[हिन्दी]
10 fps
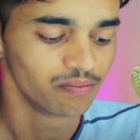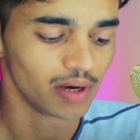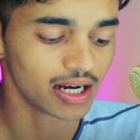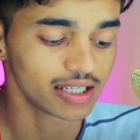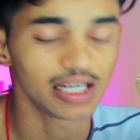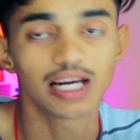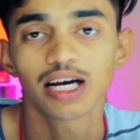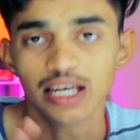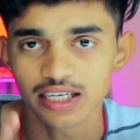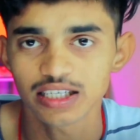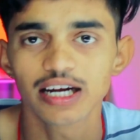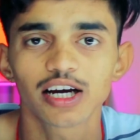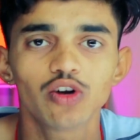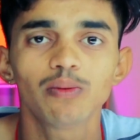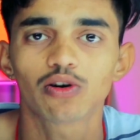मैंने कहा चैनल का लिंक सेंड
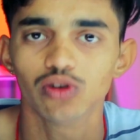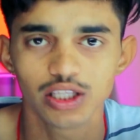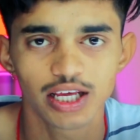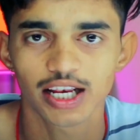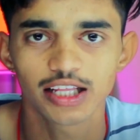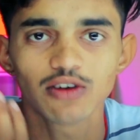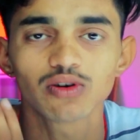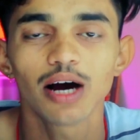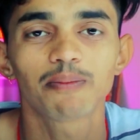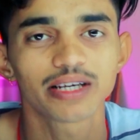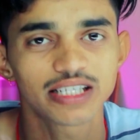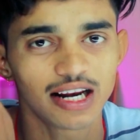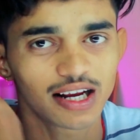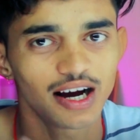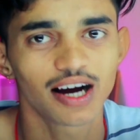करो मैं खुद ही देख लेता हूँ कि आपके
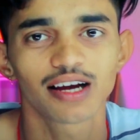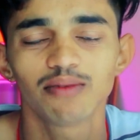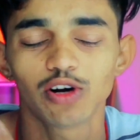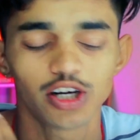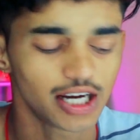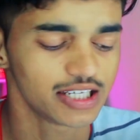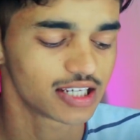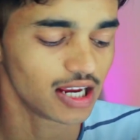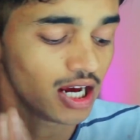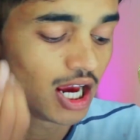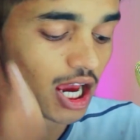चैनल का आखिर मोनिटाइजेशन